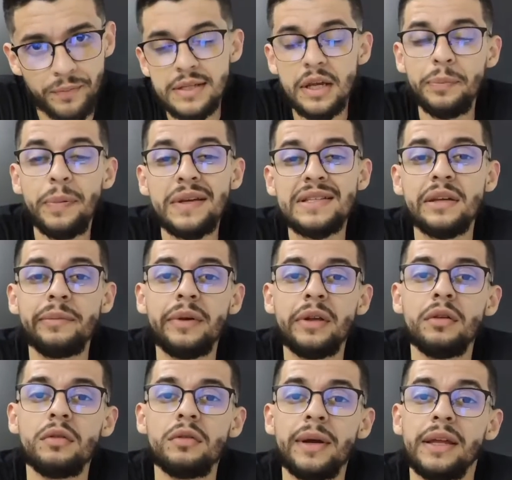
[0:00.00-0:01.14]
Ser
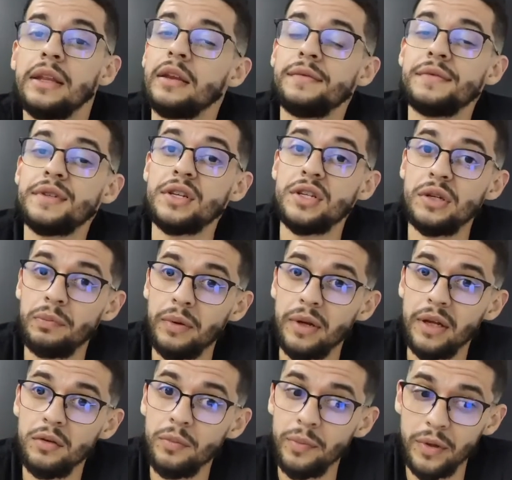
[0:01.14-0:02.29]
percebido numa entrevista de
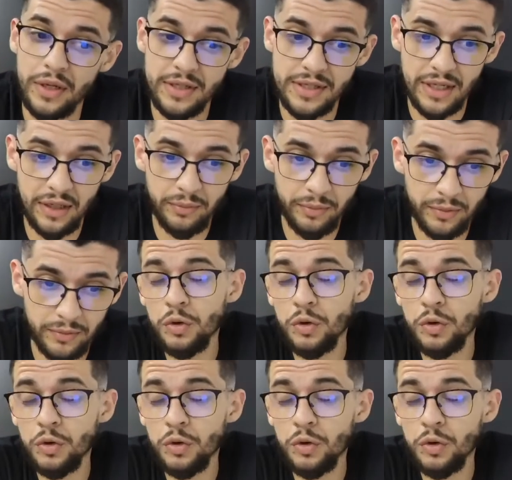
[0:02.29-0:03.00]
emprego, por exemplo.